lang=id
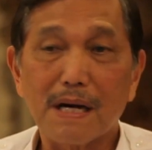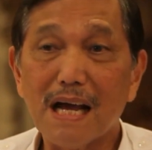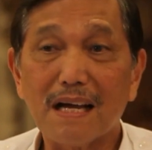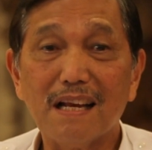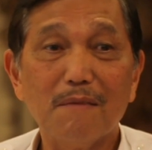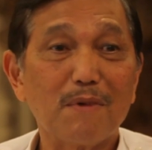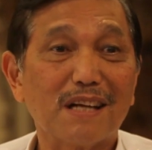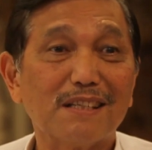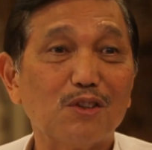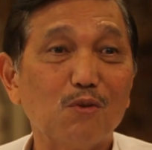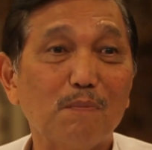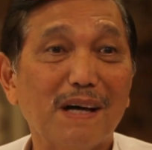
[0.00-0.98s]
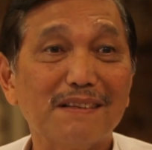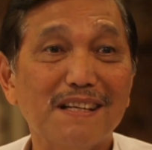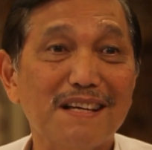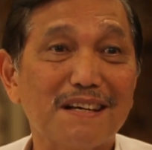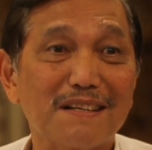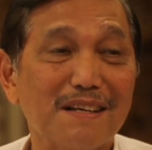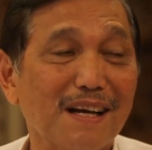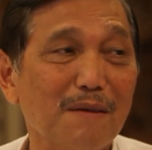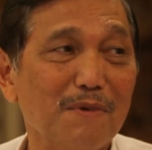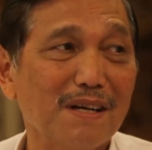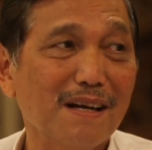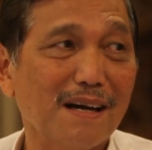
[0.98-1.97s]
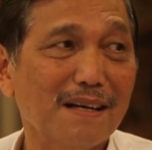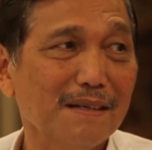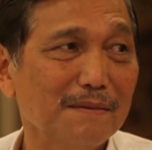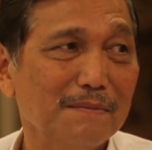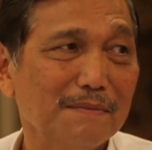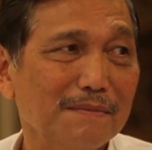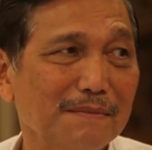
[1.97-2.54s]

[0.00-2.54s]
Pernah kalian merasa tumpang tindih kerja kami? Enggak kan?